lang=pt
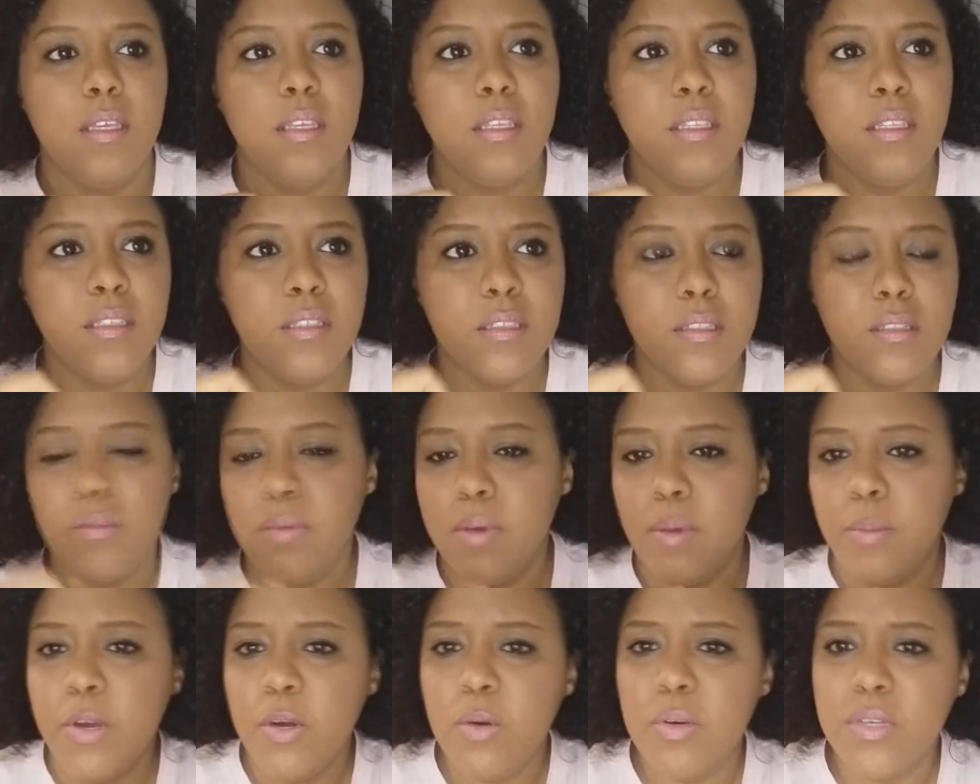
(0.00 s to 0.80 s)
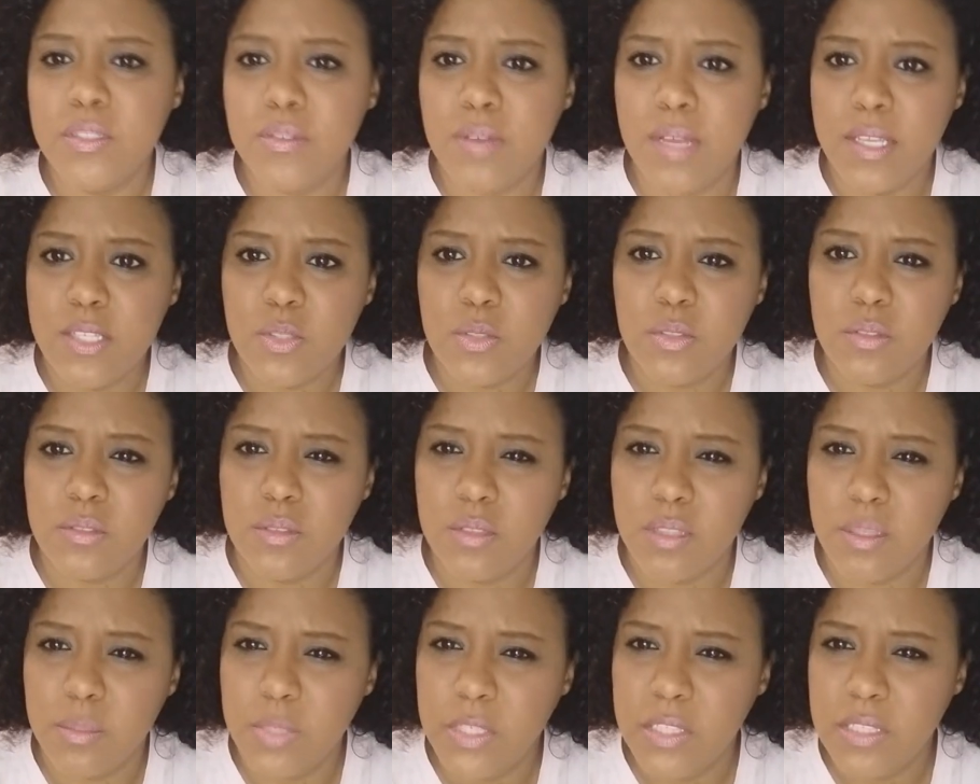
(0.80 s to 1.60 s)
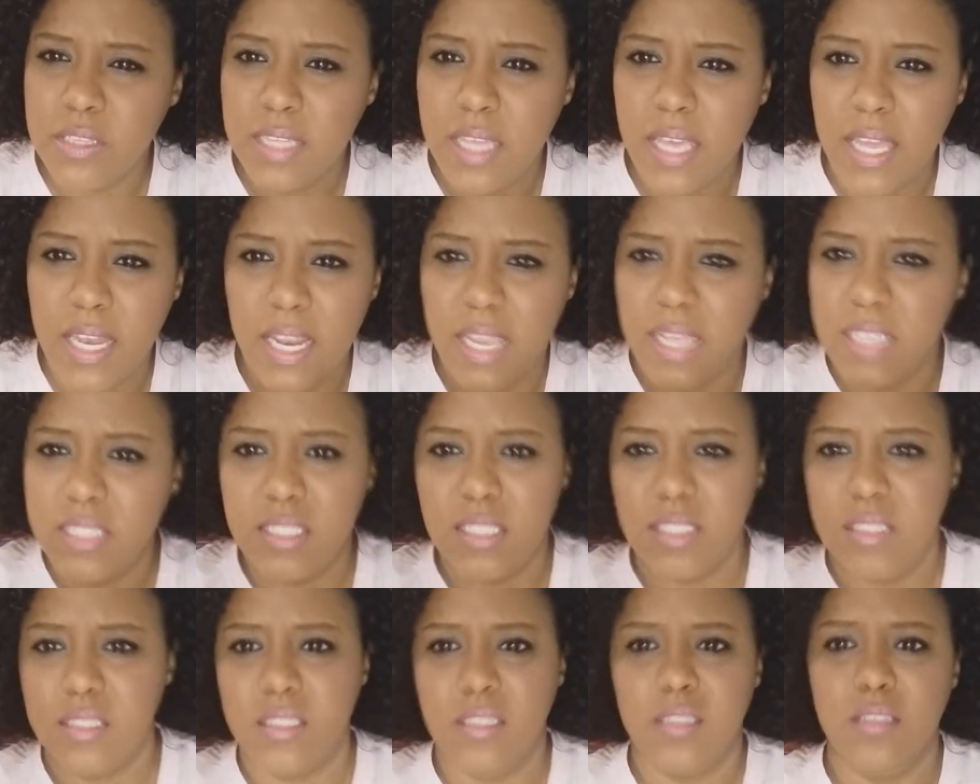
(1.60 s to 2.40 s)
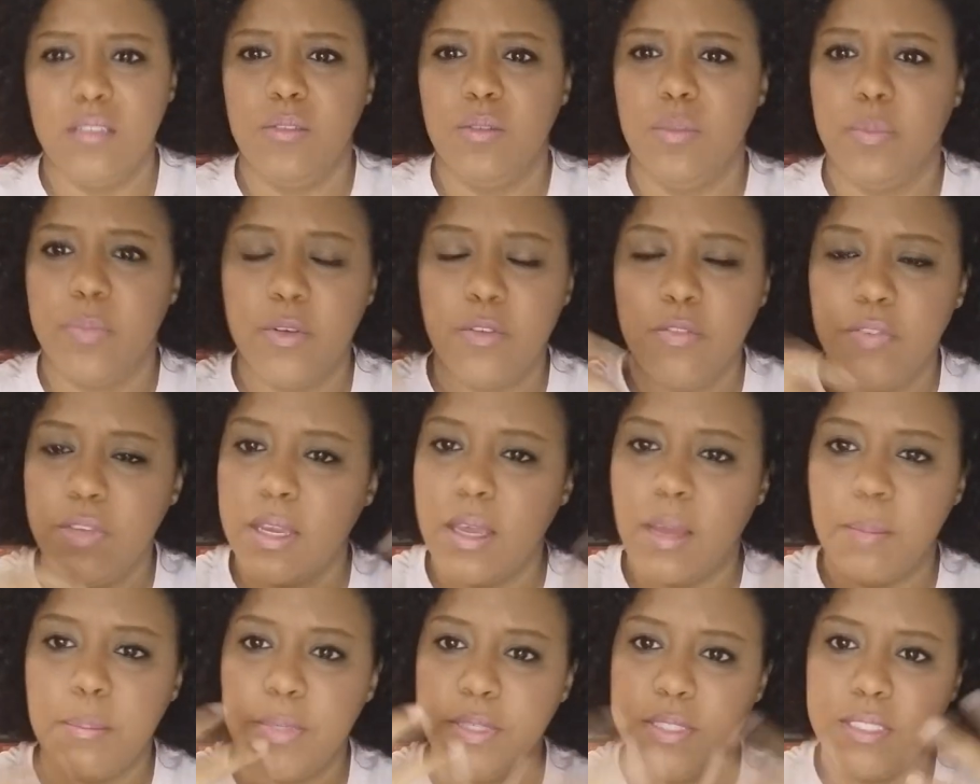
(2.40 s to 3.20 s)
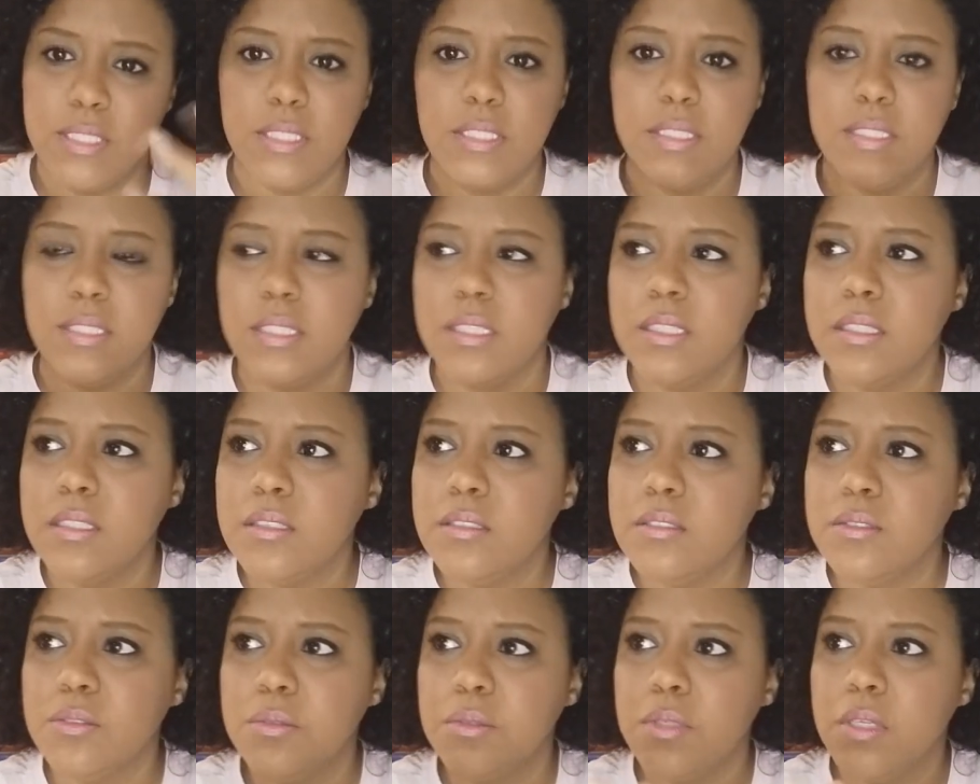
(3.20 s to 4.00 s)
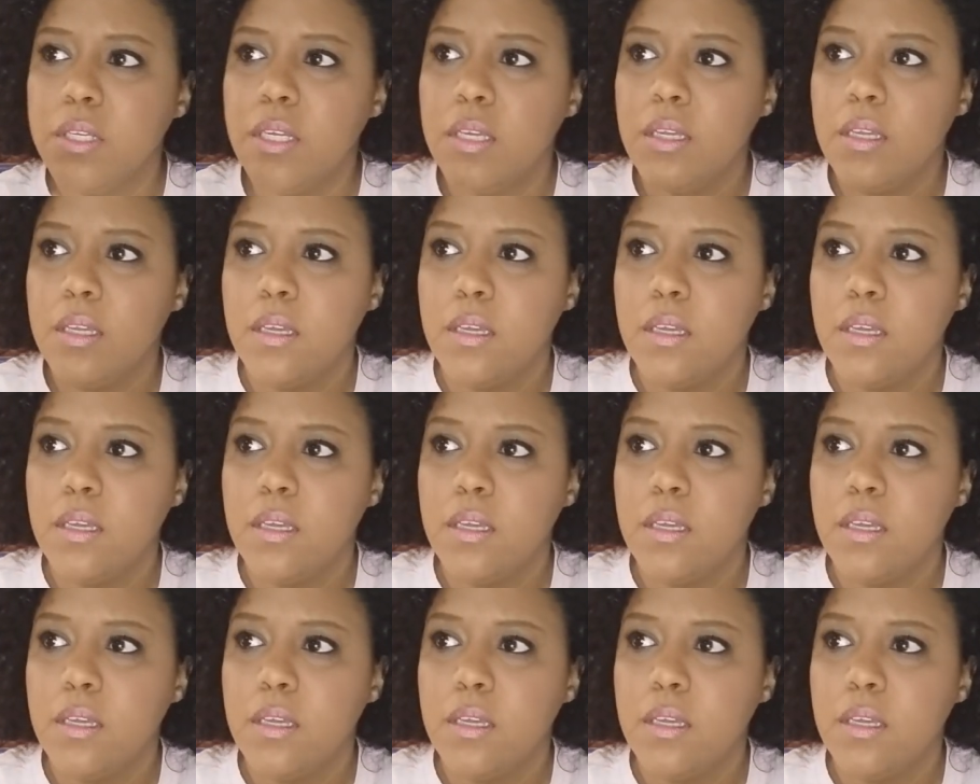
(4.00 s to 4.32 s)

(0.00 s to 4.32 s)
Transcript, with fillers: E não é uma coisa, um assunto que me interessa tanto pra eu ficar pesquisando,